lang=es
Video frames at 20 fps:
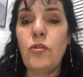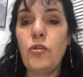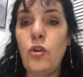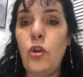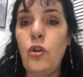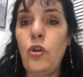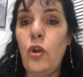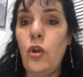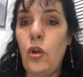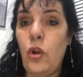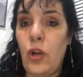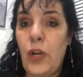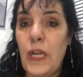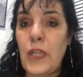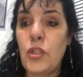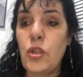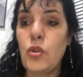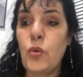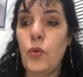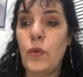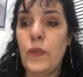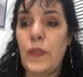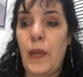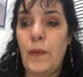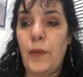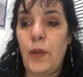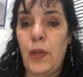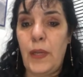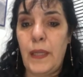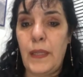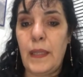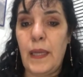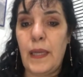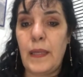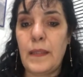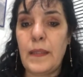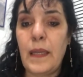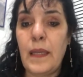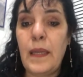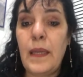todos los rayos
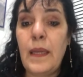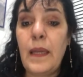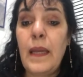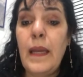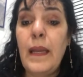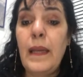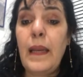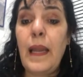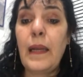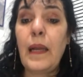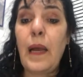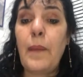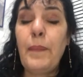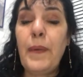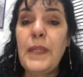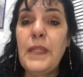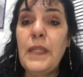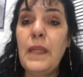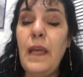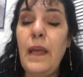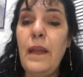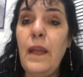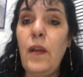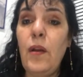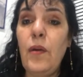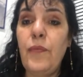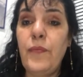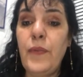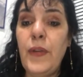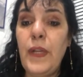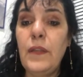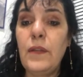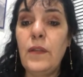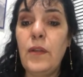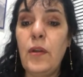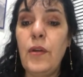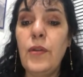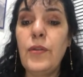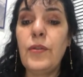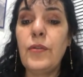ultravioletas. La capacidad de los
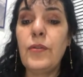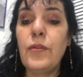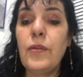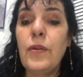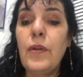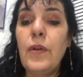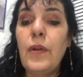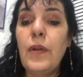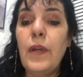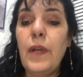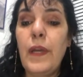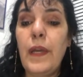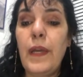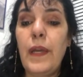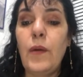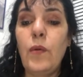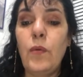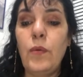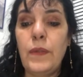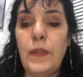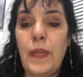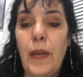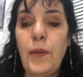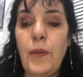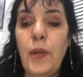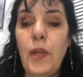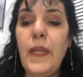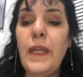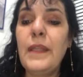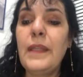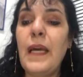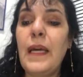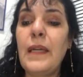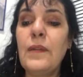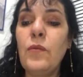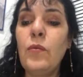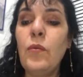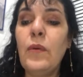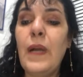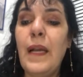filtros eh, ultravioletas
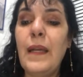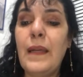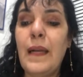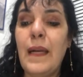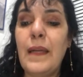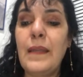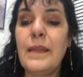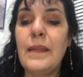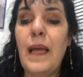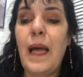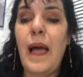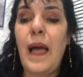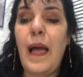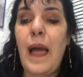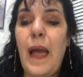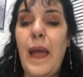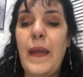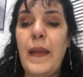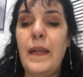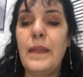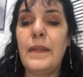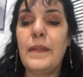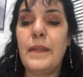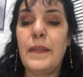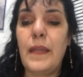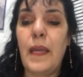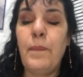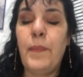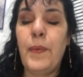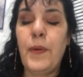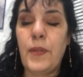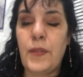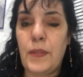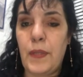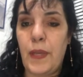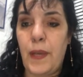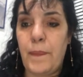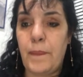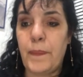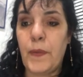nunca alcanza el
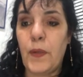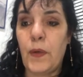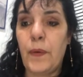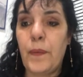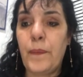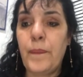100%.